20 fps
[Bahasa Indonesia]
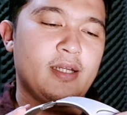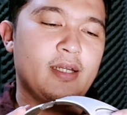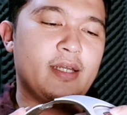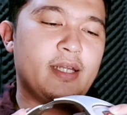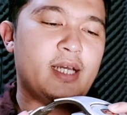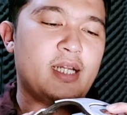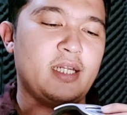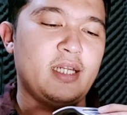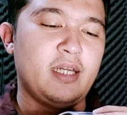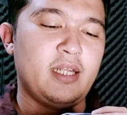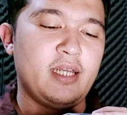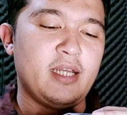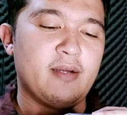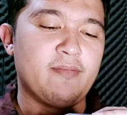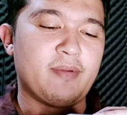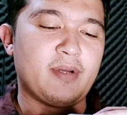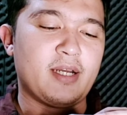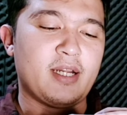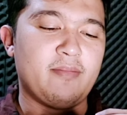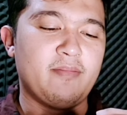dan ini nggak
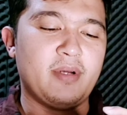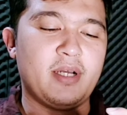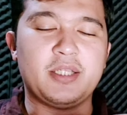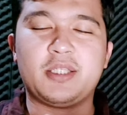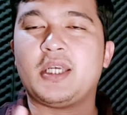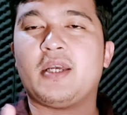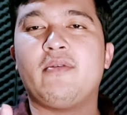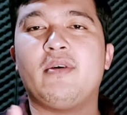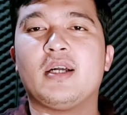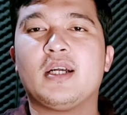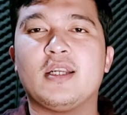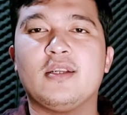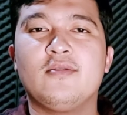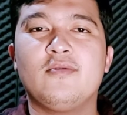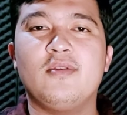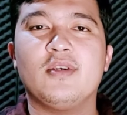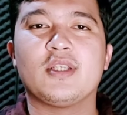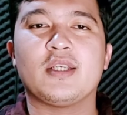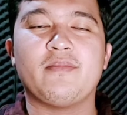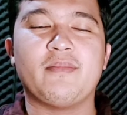pernah mengecewakan
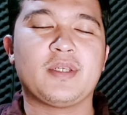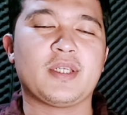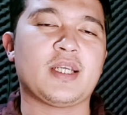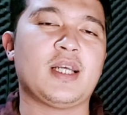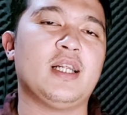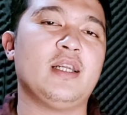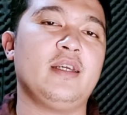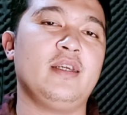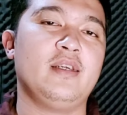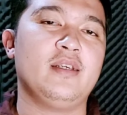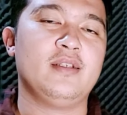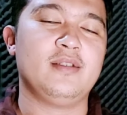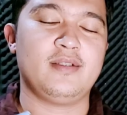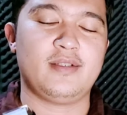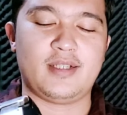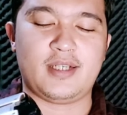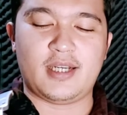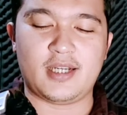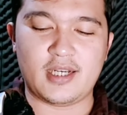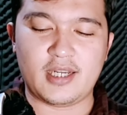gue sama sekali ya
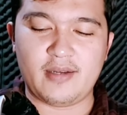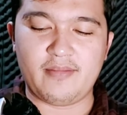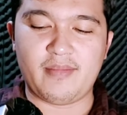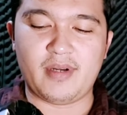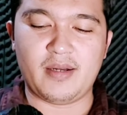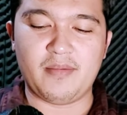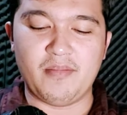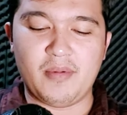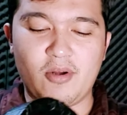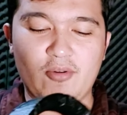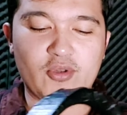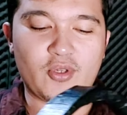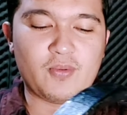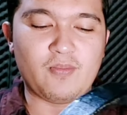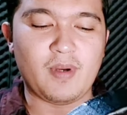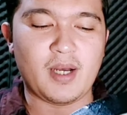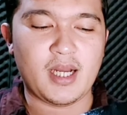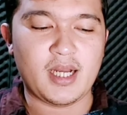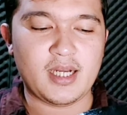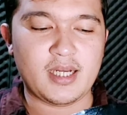karena emang bagus
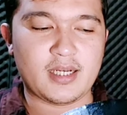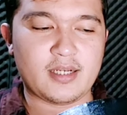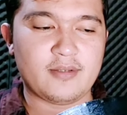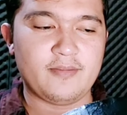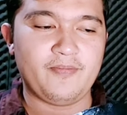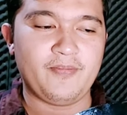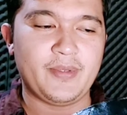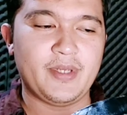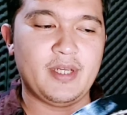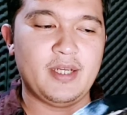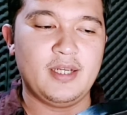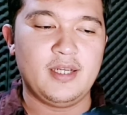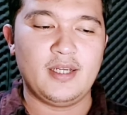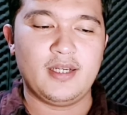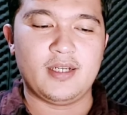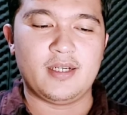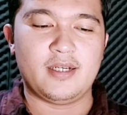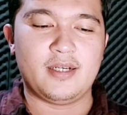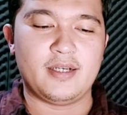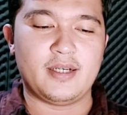banget
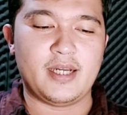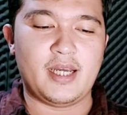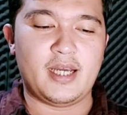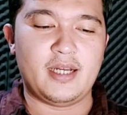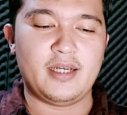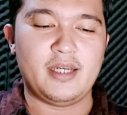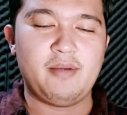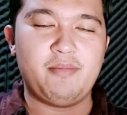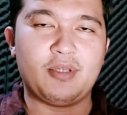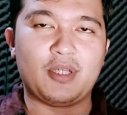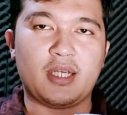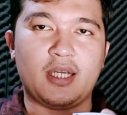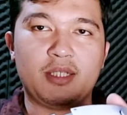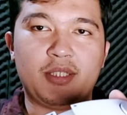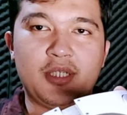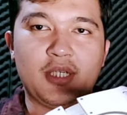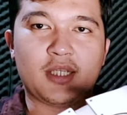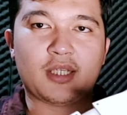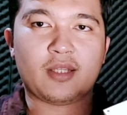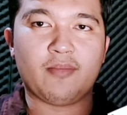dan dia bisa
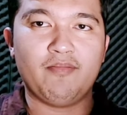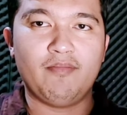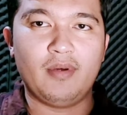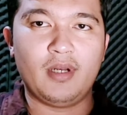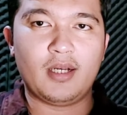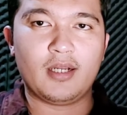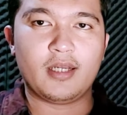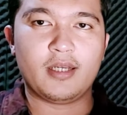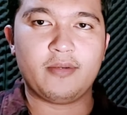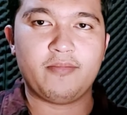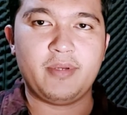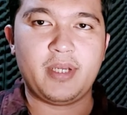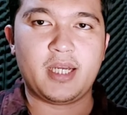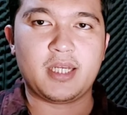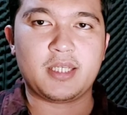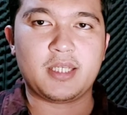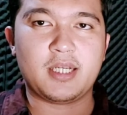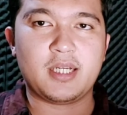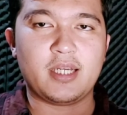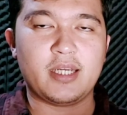adjustable ya
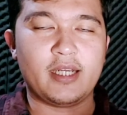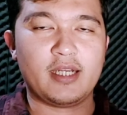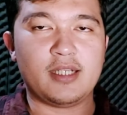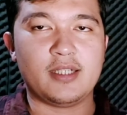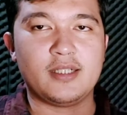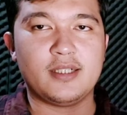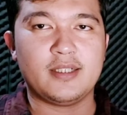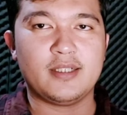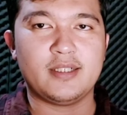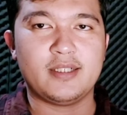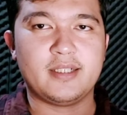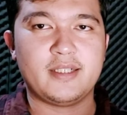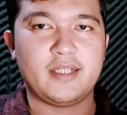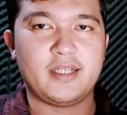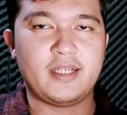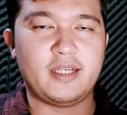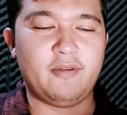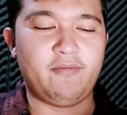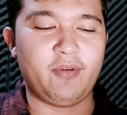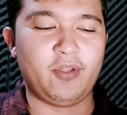biasa lah ya
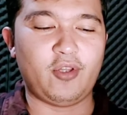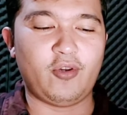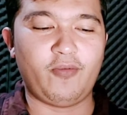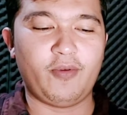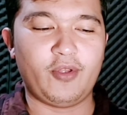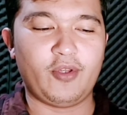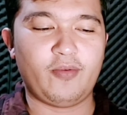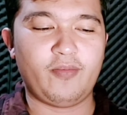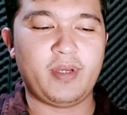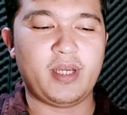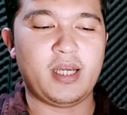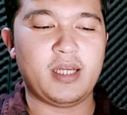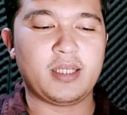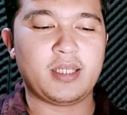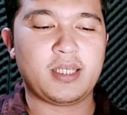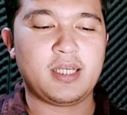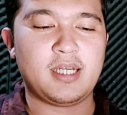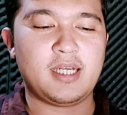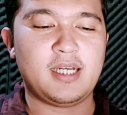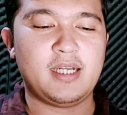ini fitur-fitur
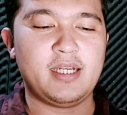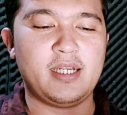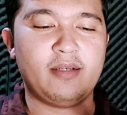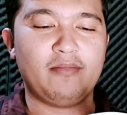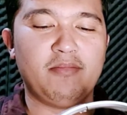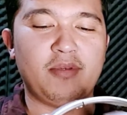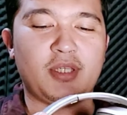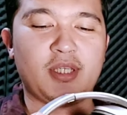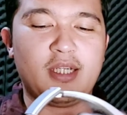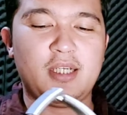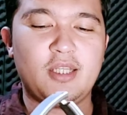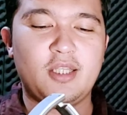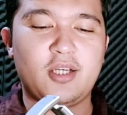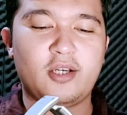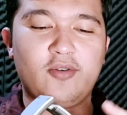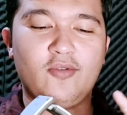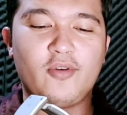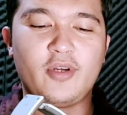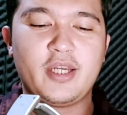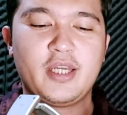biasa dan bisa
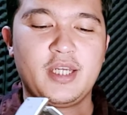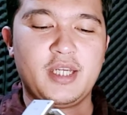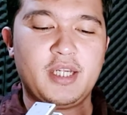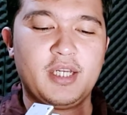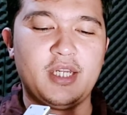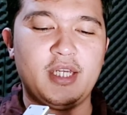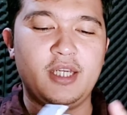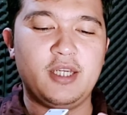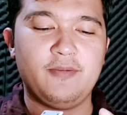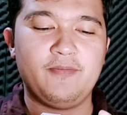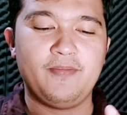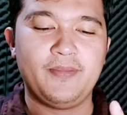ditekuk kayak gini